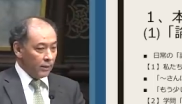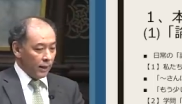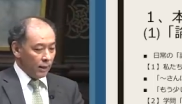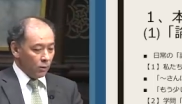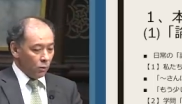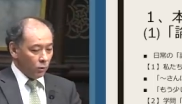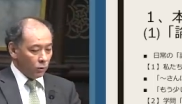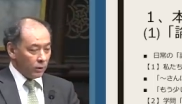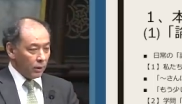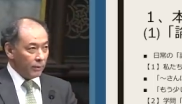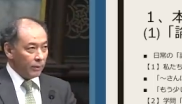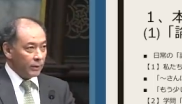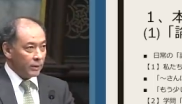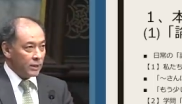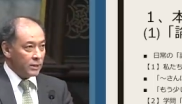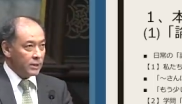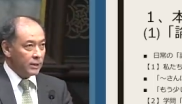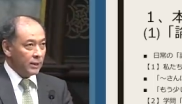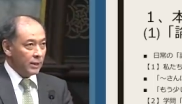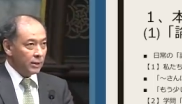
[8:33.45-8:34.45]
でここで
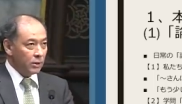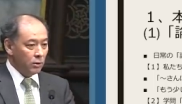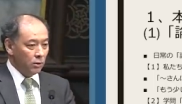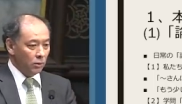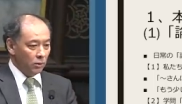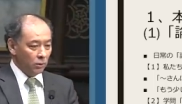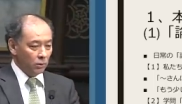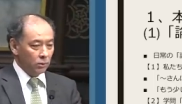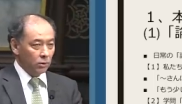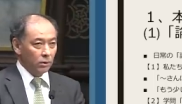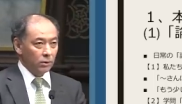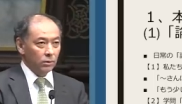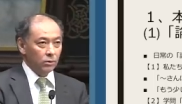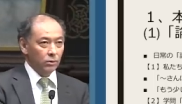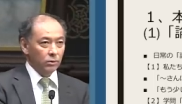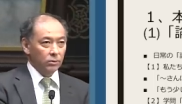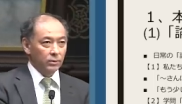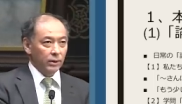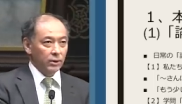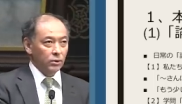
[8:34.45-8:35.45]
私が今日
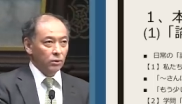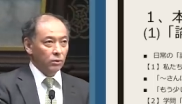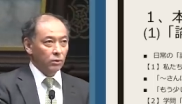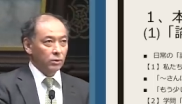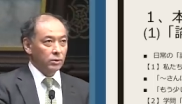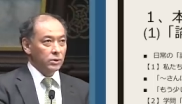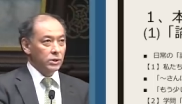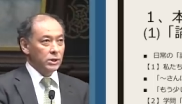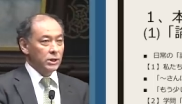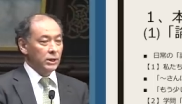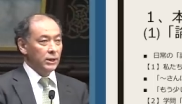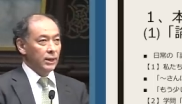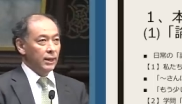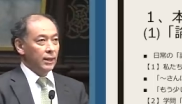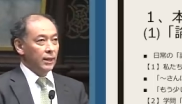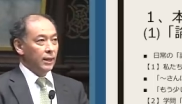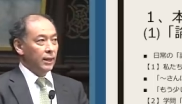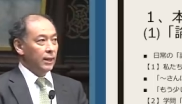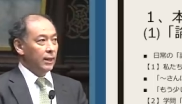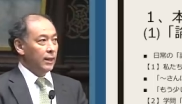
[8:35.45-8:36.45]
問うのはちょっと不思議
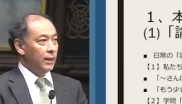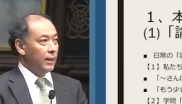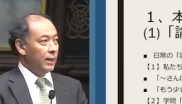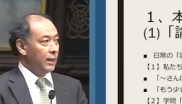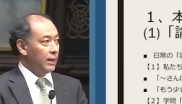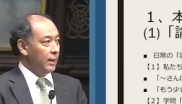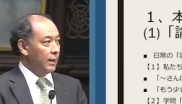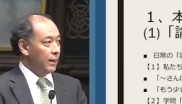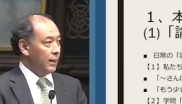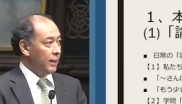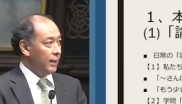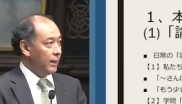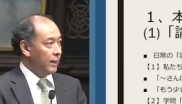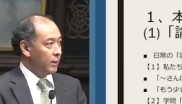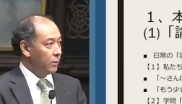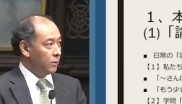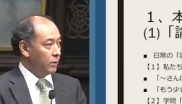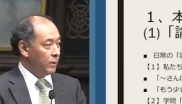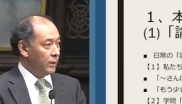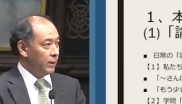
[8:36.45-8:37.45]
なあ、
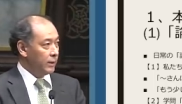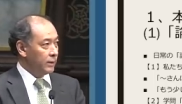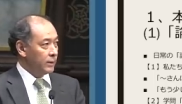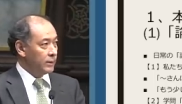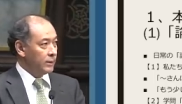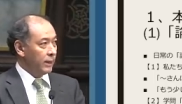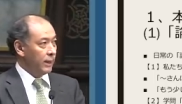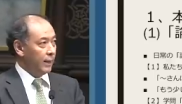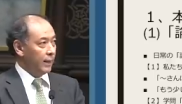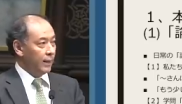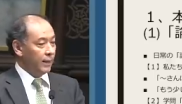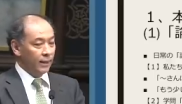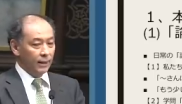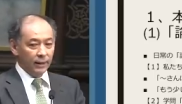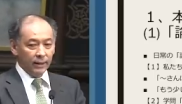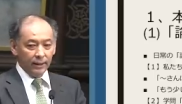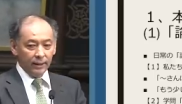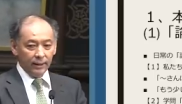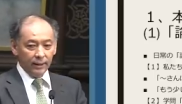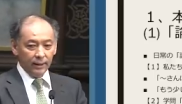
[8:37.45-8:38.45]
え問いなんですね、
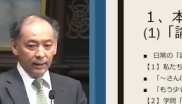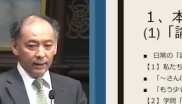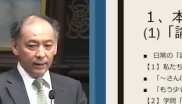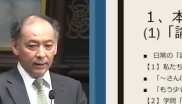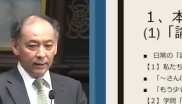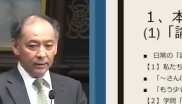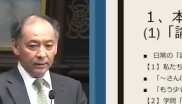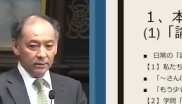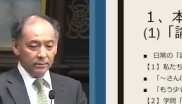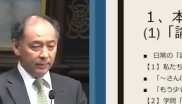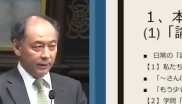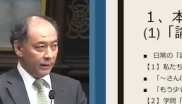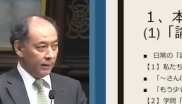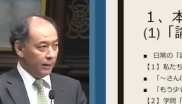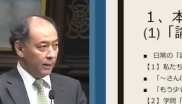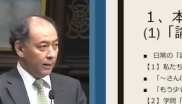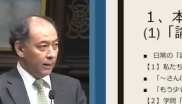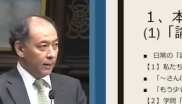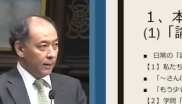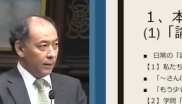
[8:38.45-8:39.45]
えつまり